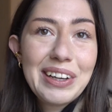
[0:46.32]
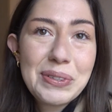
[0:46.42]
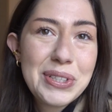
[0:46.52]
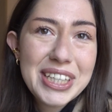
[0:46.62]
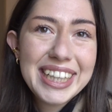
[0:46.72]

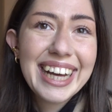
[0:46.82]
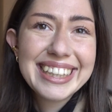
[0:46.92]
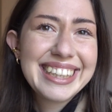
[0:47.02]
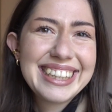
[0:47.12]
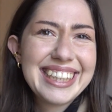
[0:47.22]

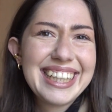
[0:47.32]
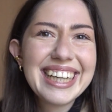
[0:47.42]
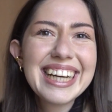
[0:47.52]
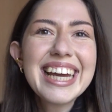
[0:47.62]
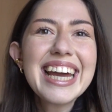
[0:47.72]

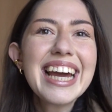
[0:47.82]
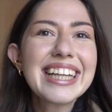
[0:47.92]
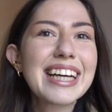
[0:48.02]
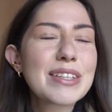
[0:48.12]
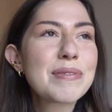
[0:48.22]
allucinante
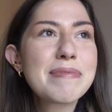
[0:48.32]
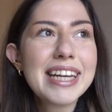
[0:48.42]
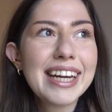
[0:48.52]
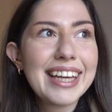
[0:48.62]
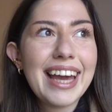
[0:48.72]
da
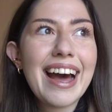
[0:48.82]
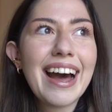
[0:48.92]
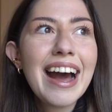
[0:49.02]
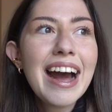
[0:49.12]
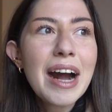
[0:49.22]
subire che ha